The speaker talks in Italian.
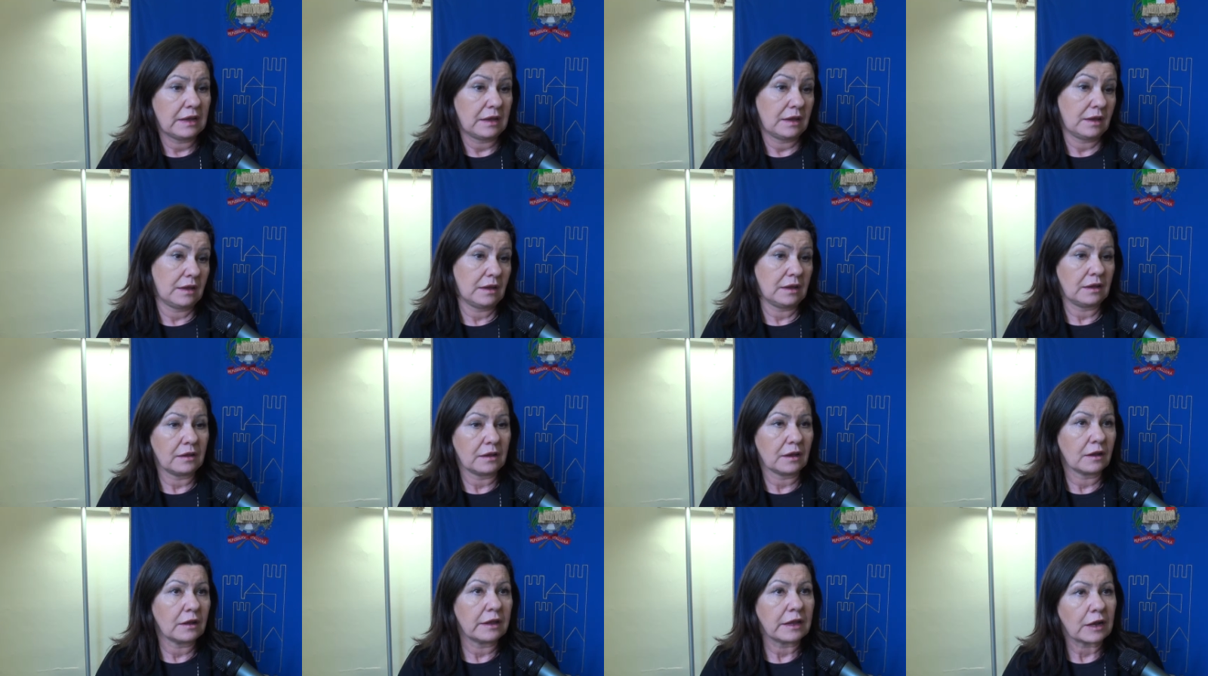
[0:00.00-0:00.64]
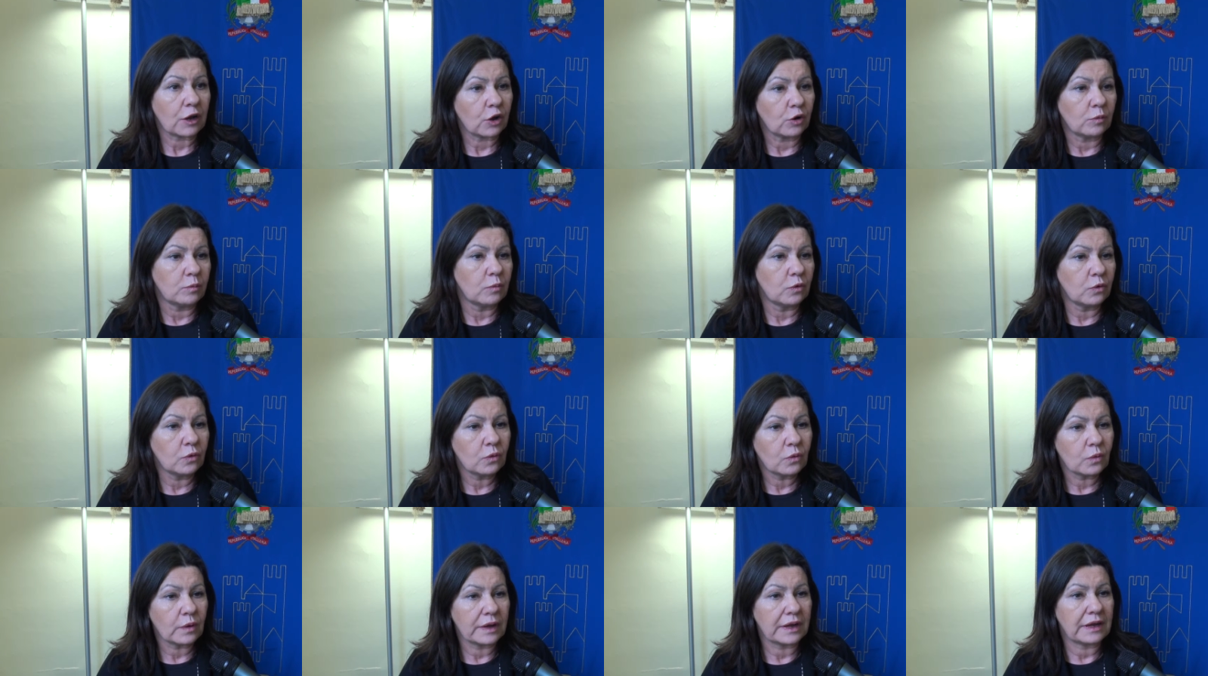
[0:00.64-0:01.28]
e, e,
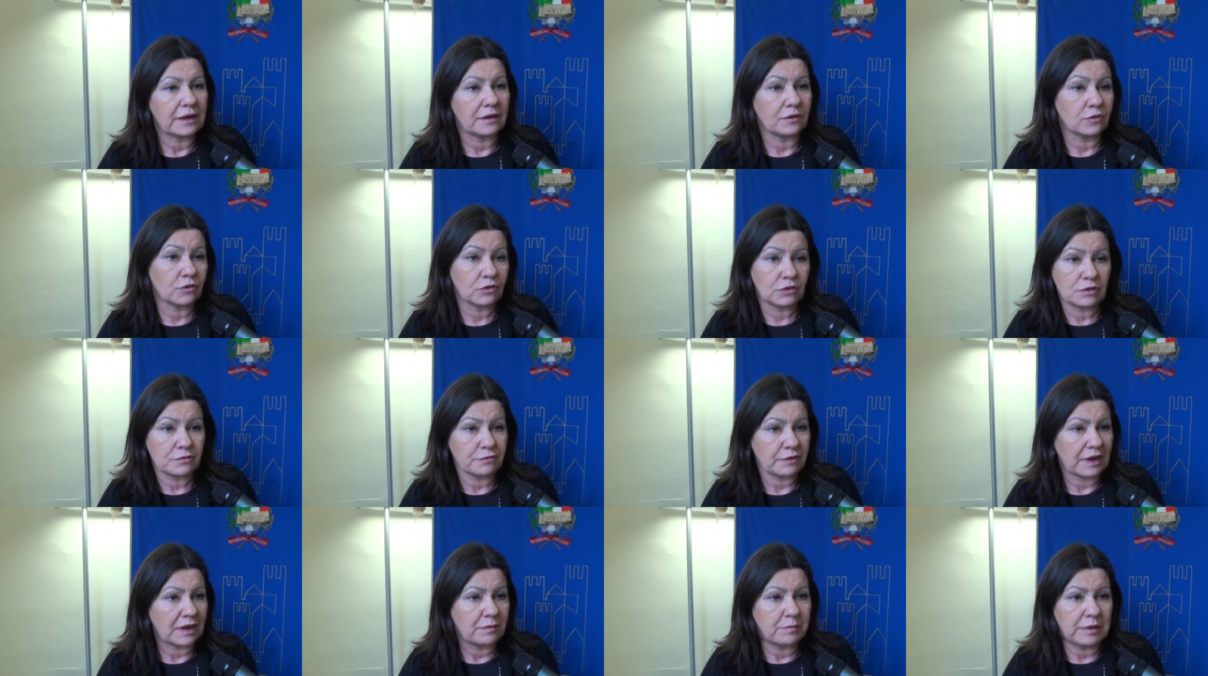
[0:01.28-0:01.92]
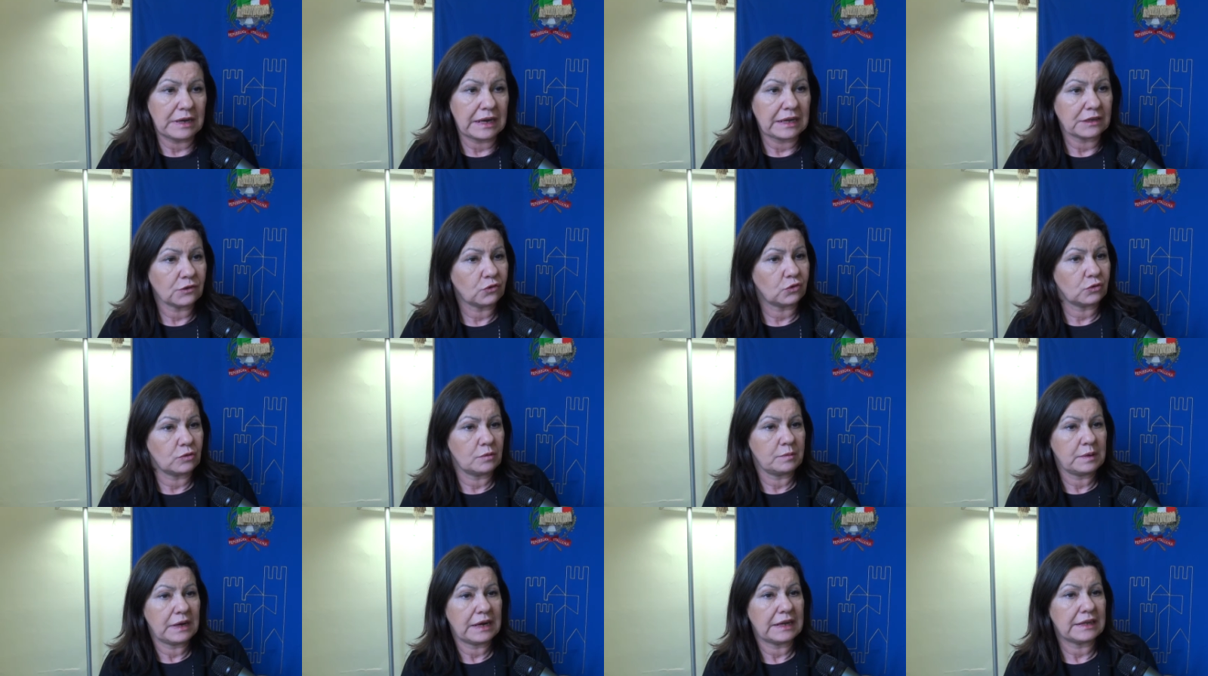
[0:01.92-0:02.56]
comunque non si fa il bilancio
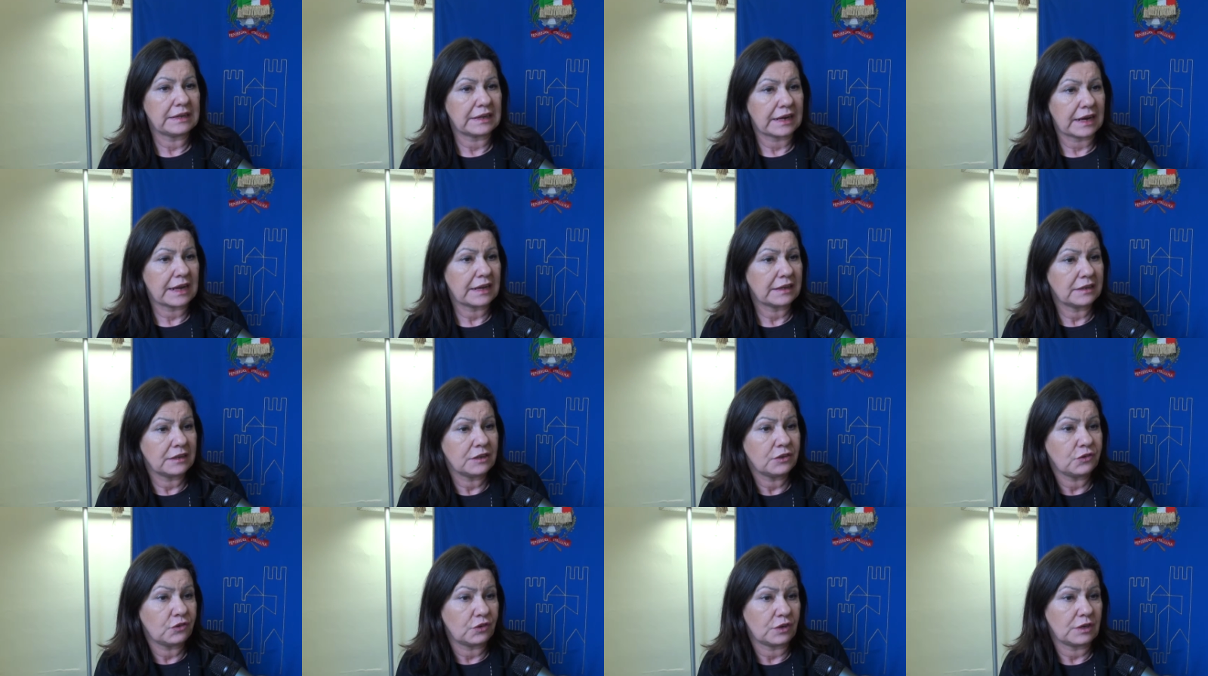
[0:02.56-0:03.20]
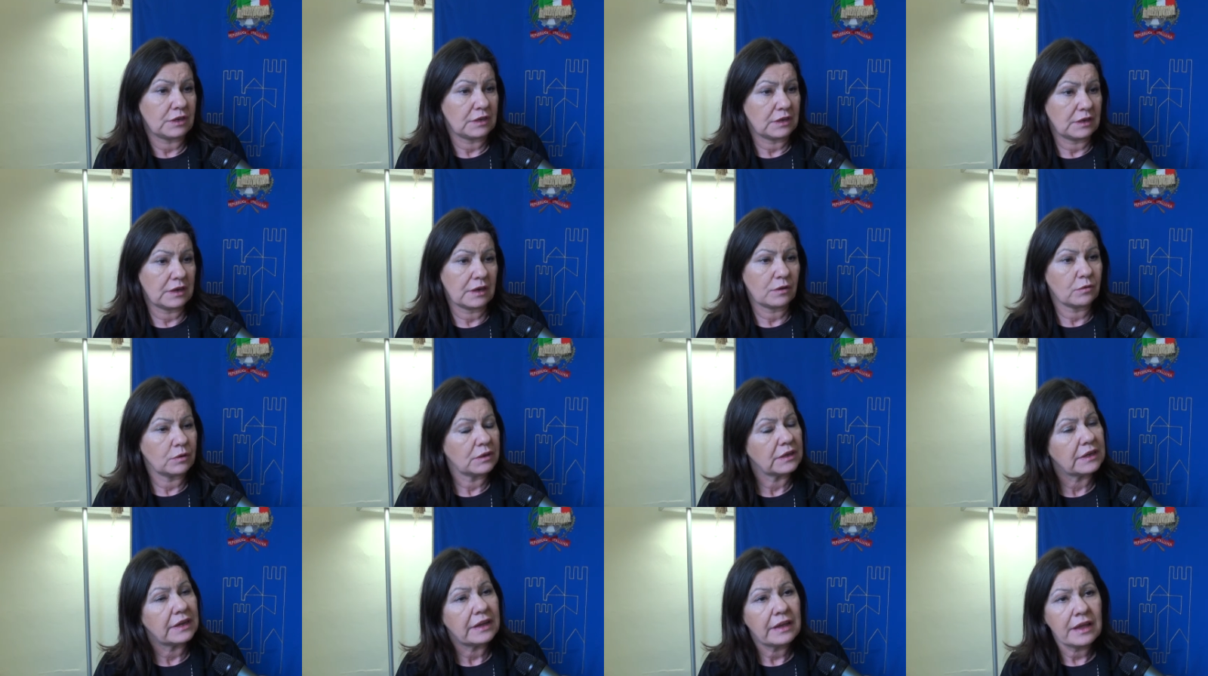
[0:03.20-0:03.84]
2013
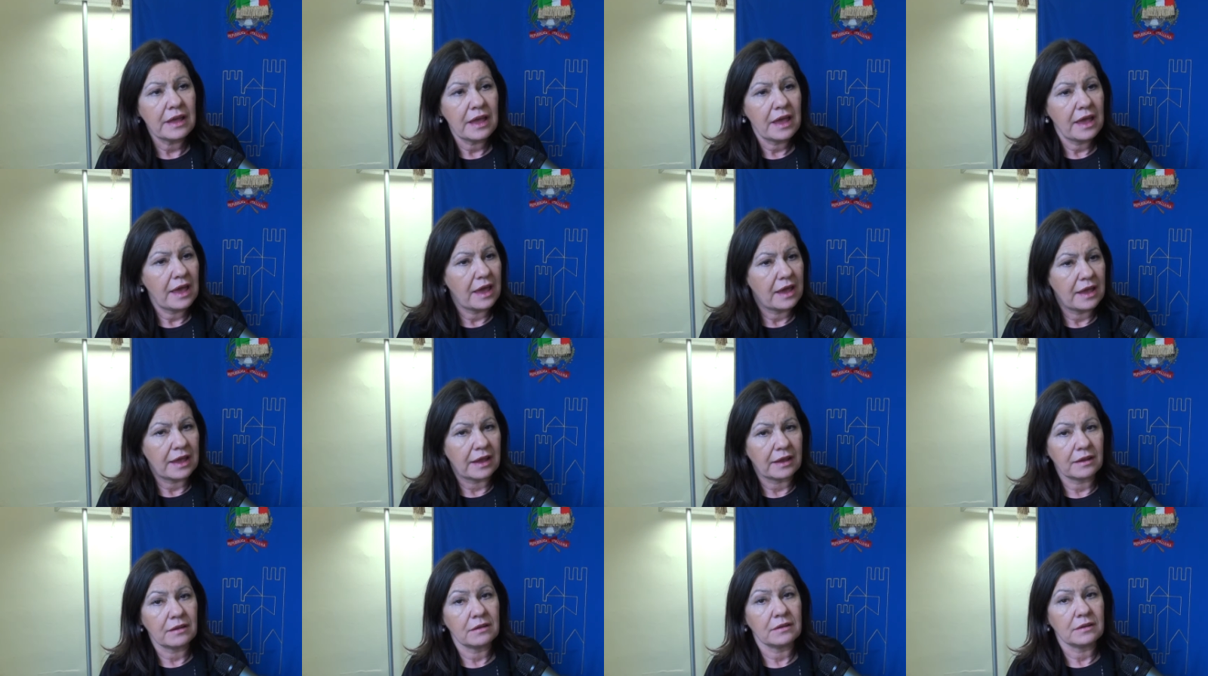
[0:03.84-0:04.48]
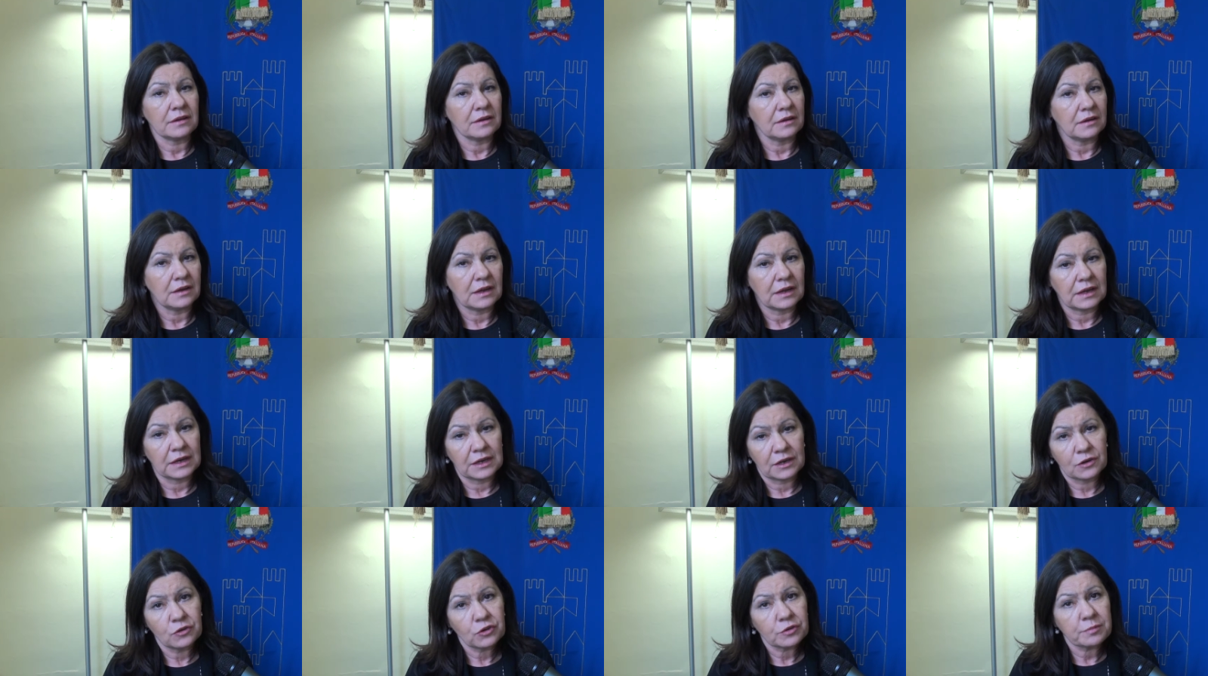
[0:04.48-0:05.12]
quindi è in
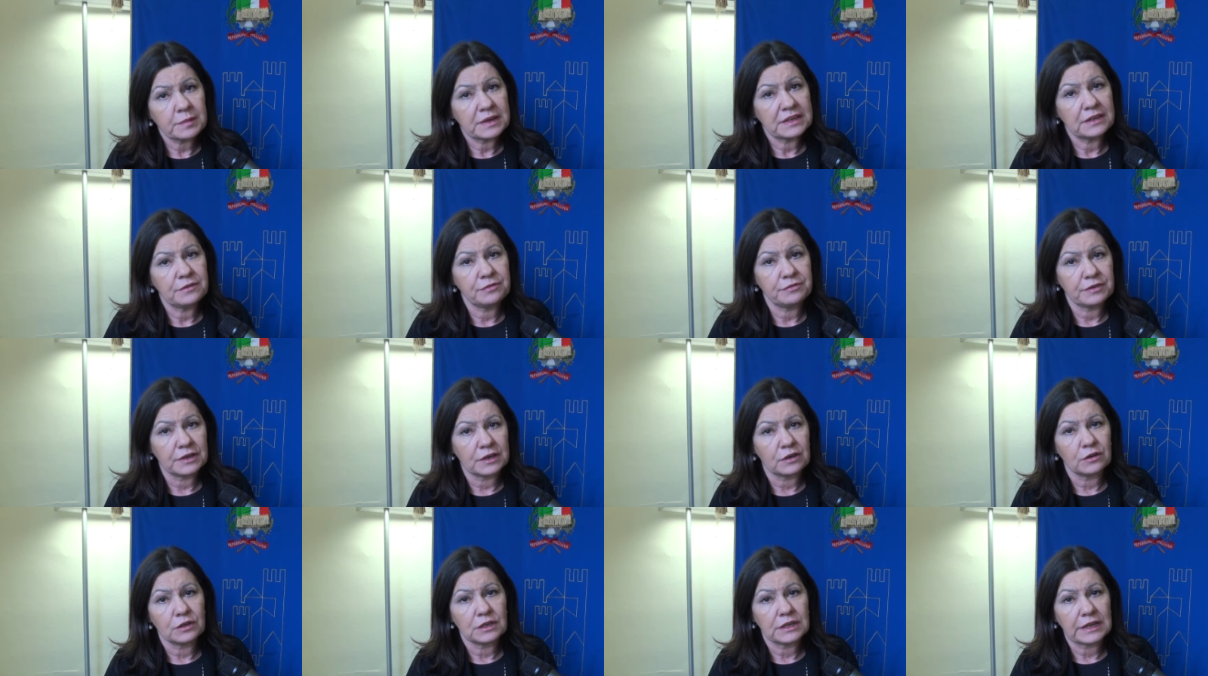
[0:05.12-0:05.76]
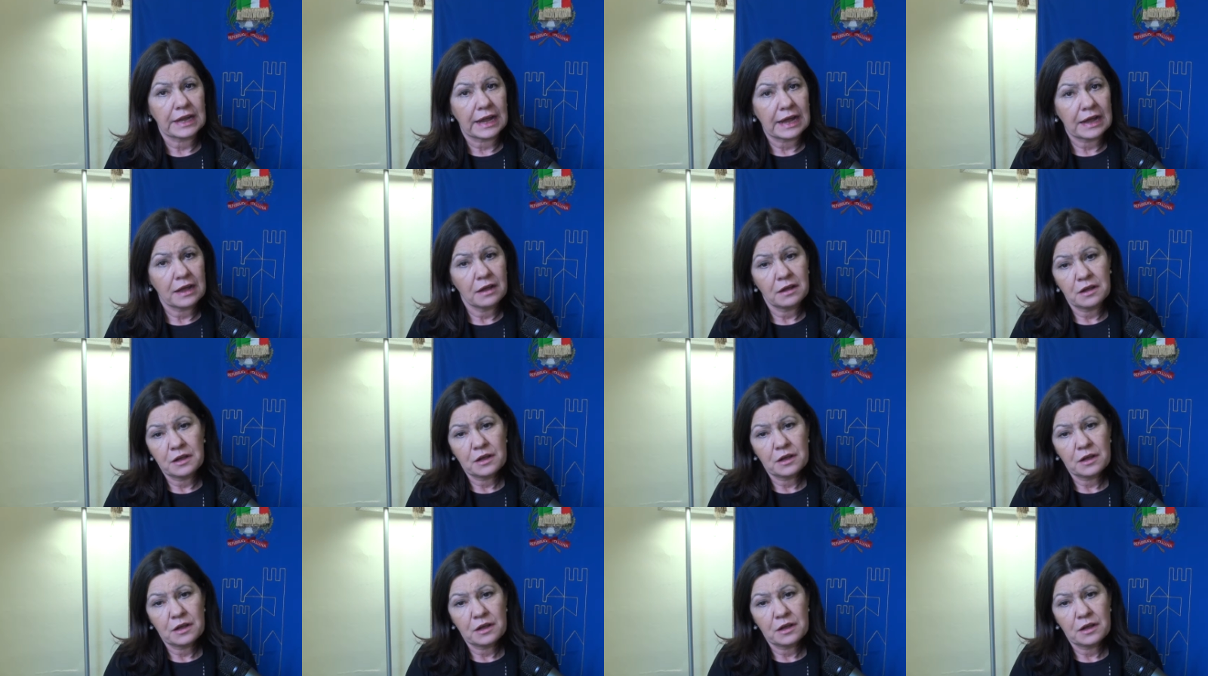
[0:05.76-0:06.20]
enorme difficoltà